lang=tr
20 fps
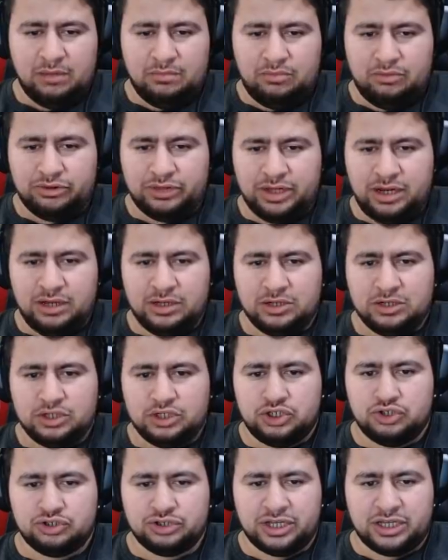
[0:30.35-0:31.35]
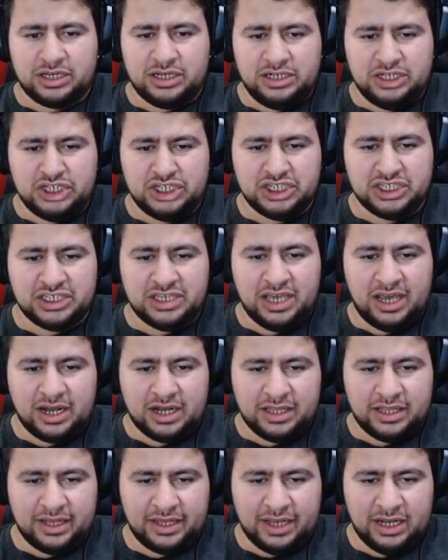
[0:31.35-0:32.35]
Buradan şuradaki çizgiye
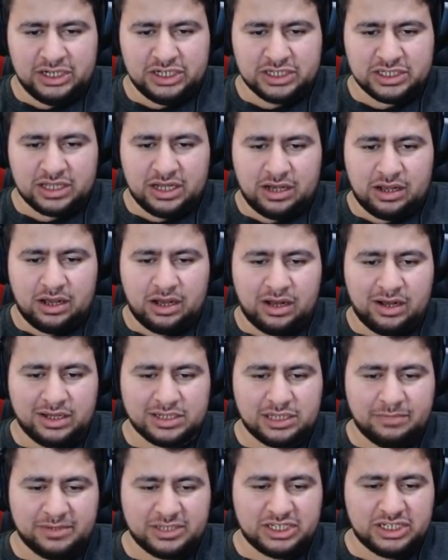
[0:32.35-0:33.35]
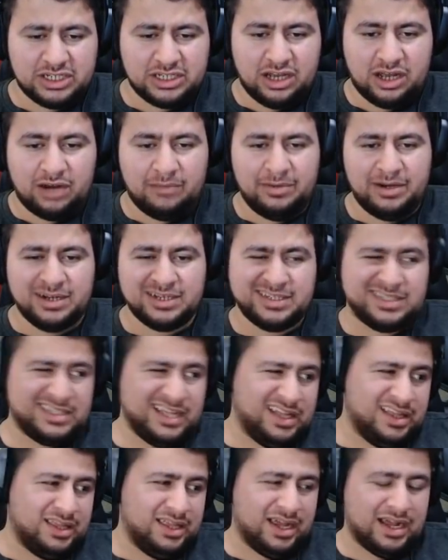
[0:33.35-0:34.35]
kadar geleceğiz kanka. Gaza basacağız. Arabanın
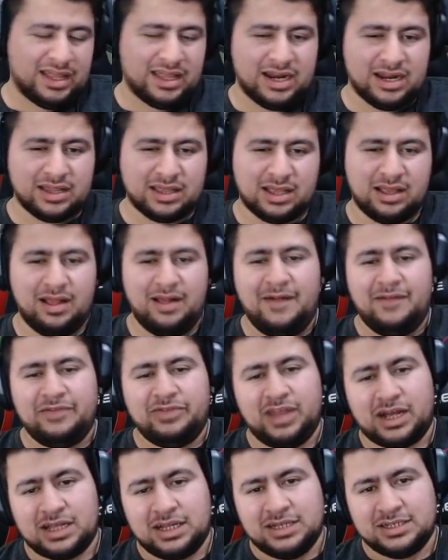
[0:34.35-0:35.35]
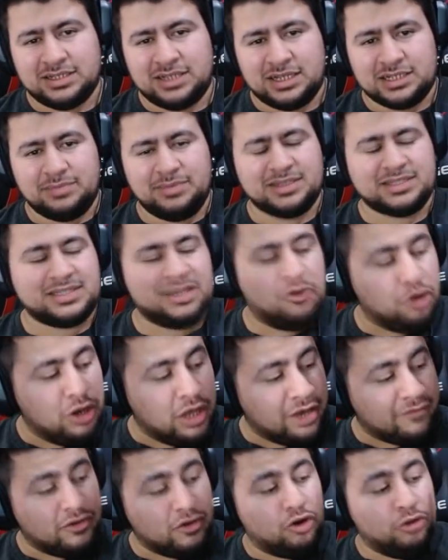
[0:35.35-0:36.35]
hızlandığı kadar artık. Ne kadar hızlansın? Mesela
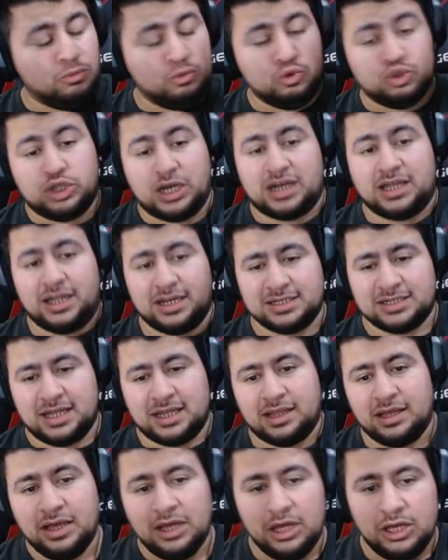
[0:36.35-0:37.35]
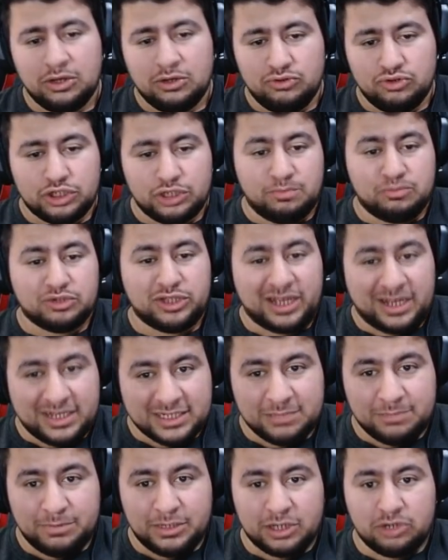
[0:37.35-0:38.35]
örnek veriyorum 100'e kadar hızlan. 100'de burada
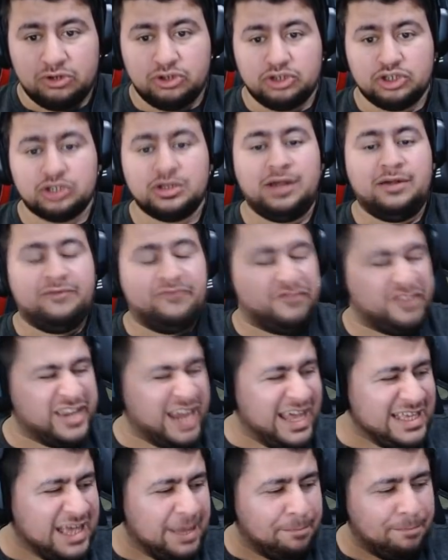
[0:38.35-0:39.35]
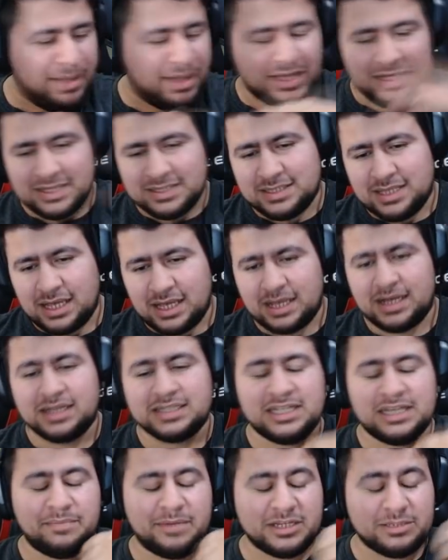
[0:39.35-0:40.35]
gazı bırakıyoruz. Fren yapmak yasak,
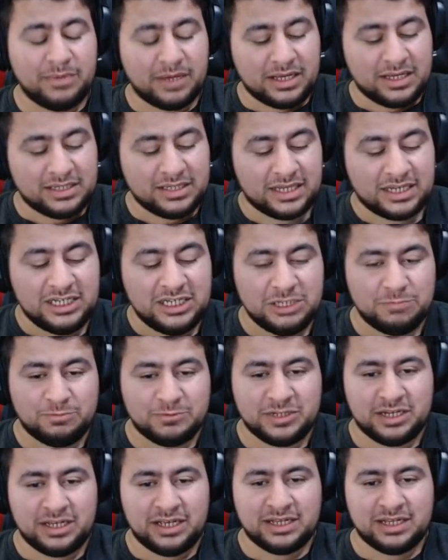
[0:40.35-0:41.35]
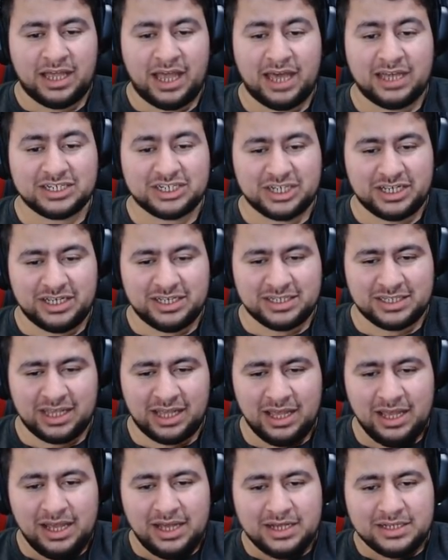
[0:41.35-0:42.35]
gaza basmak yasak, hiçbir şey ya. Her şey
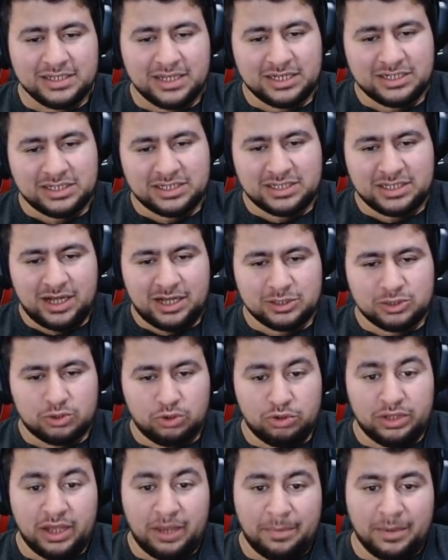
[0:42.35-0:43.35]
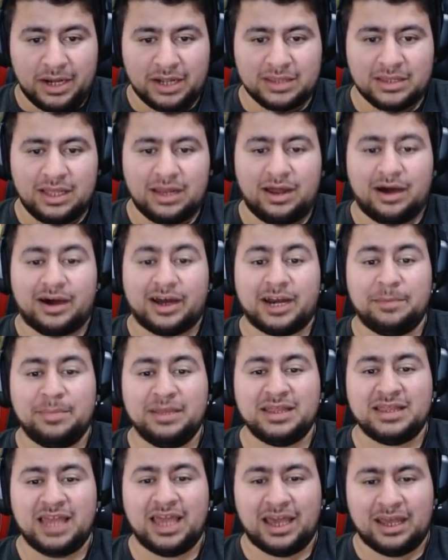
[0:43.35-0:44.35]
yasak. Sadece sağ sol yaparaktan
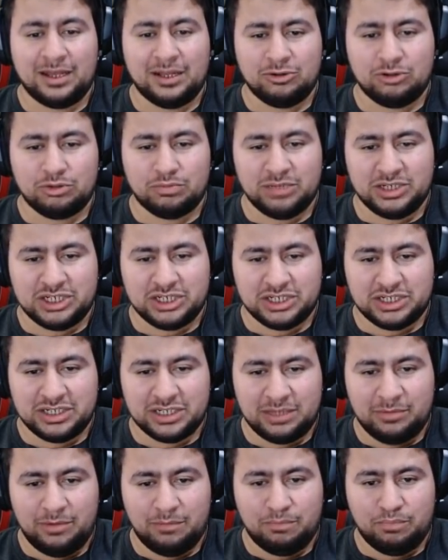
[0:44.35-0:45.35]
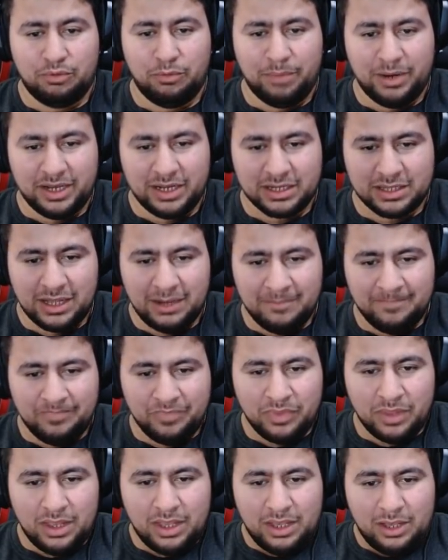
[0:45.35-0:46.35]
arabayı dengede tutmaya çalışacağız ama bu bayırda
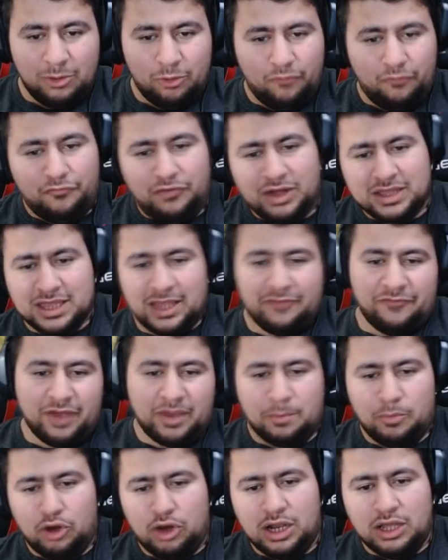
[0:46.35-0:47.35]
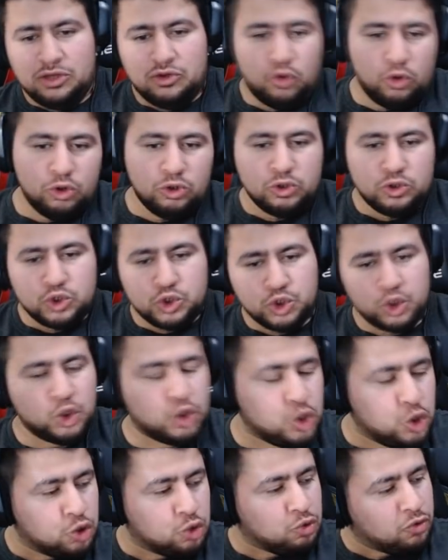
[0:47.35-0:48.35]
ufak tefek böyle yol
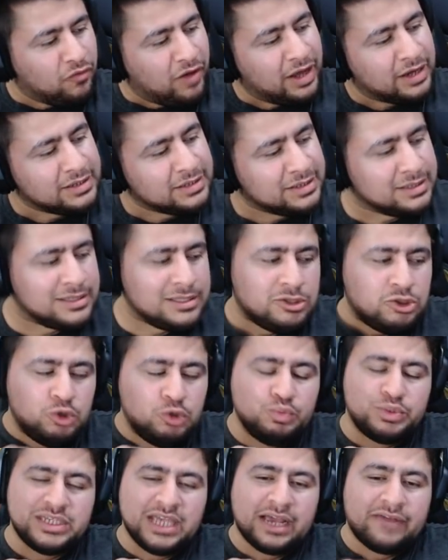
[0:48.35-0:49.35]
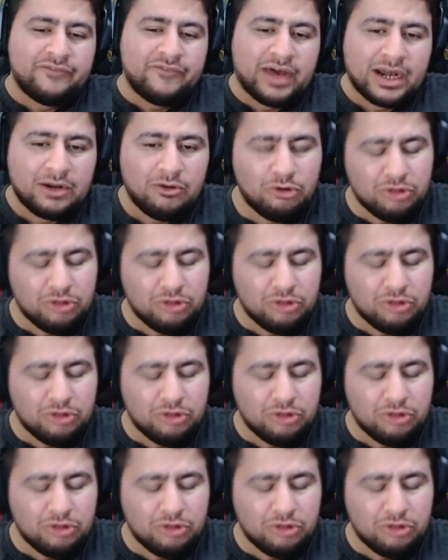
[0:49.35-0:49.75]
çöküklü var tümsek var.